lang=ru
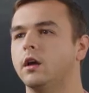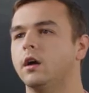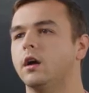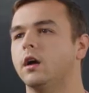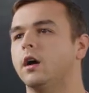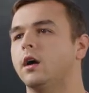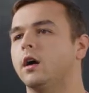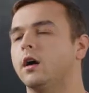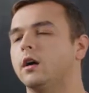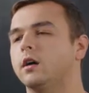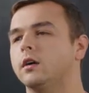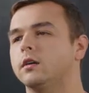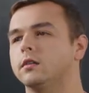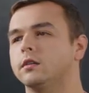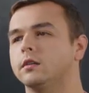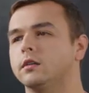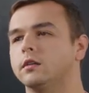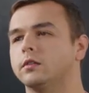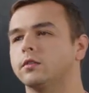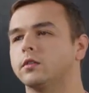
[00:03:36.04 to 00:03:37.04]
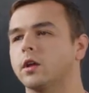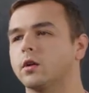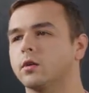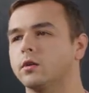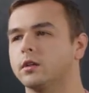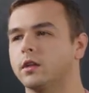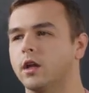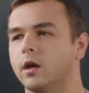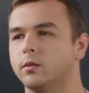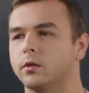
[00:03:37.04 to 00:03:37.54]

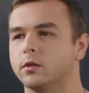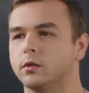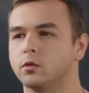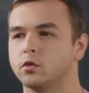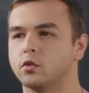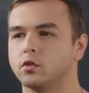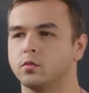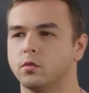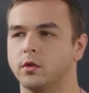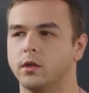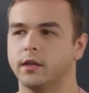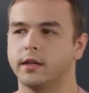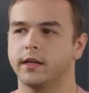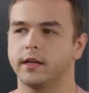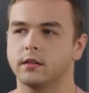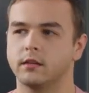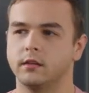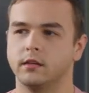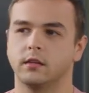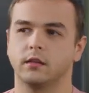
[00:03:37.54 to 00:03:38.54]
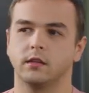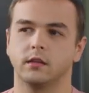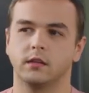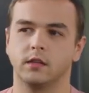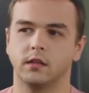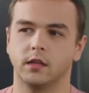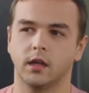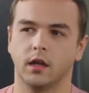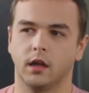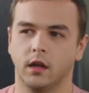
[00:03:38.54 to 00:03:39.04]
Второй этап это уже были картинки,
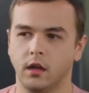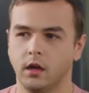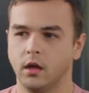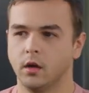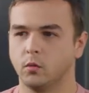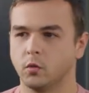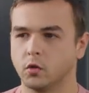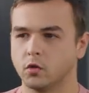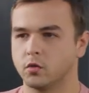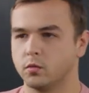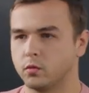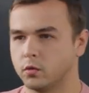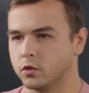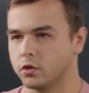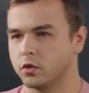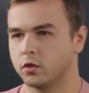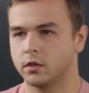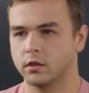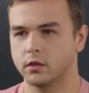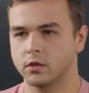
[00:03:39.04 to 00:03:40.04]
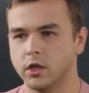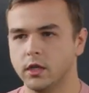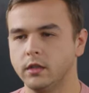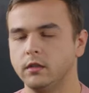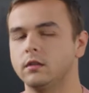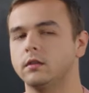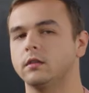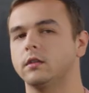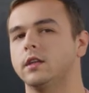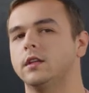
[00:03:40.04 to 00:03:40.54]
где можно было что-то
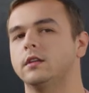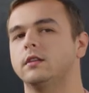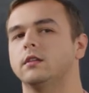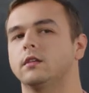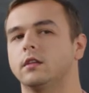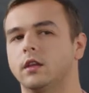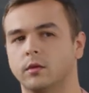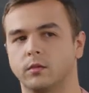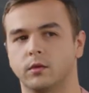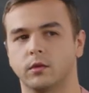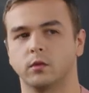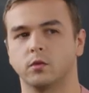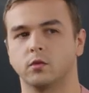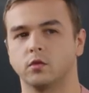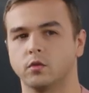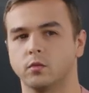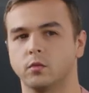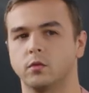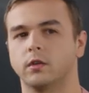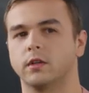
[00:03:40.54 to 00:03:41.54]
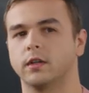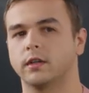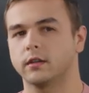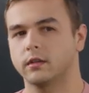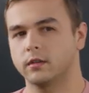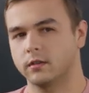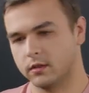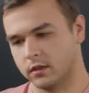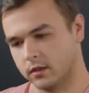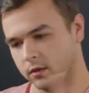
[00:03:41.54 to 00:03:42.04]
нажать. Третий этап это уже был как
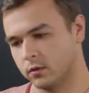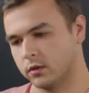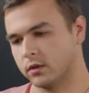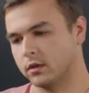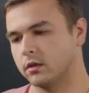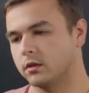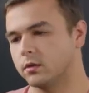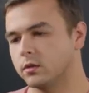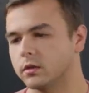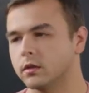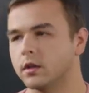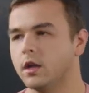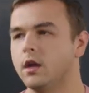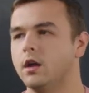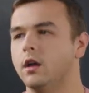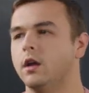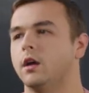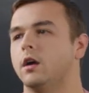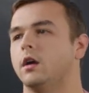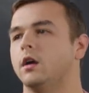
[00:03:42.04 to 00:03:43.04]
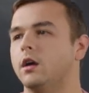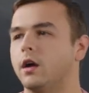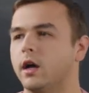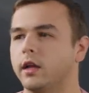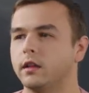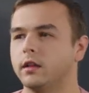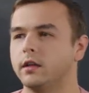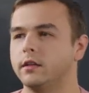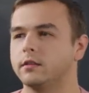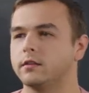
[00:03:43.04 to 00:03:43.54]
раз-таки вот эта вот
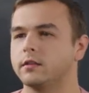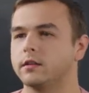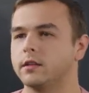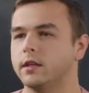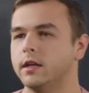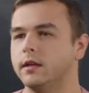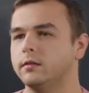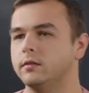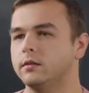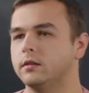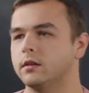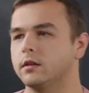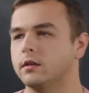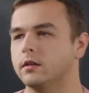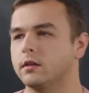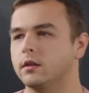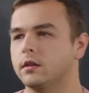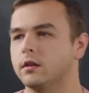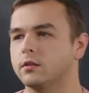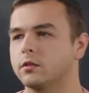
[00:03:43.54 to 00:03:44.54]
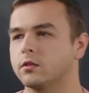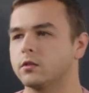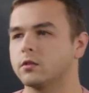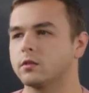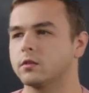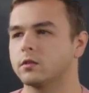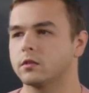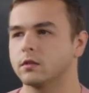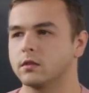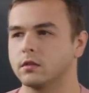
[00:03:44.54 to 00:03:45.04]
онлайн-среда
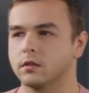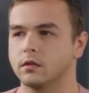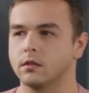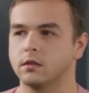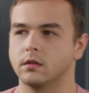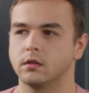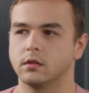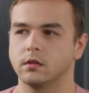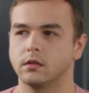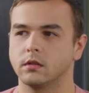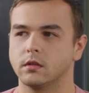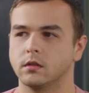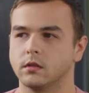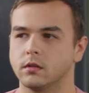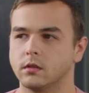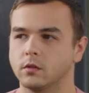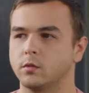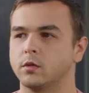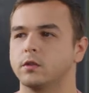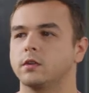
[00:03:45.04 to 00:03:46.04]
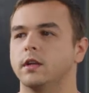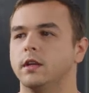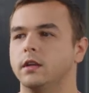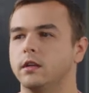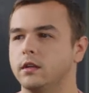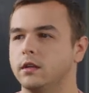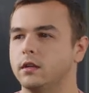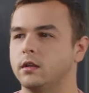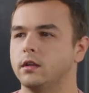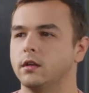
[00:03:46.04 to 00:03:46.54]
с, со
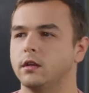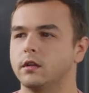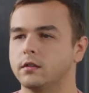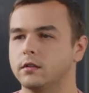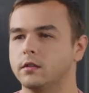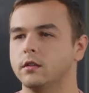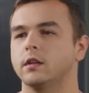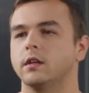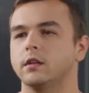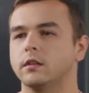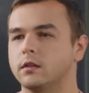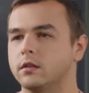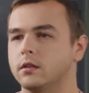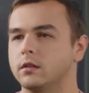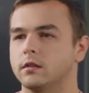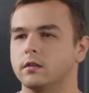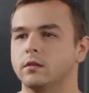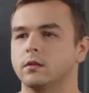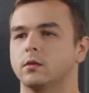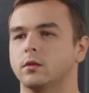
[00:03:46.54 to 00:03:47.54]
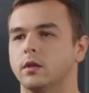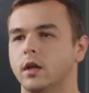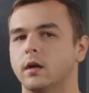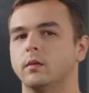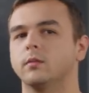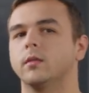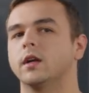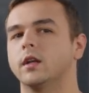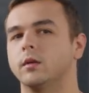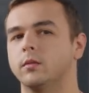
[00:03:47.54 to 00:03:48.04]
специальной ссылкой на нее, угу. куда
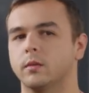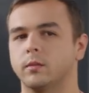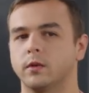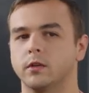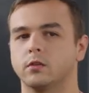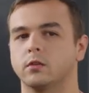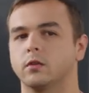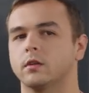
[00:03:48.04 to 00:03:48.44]
могли попасть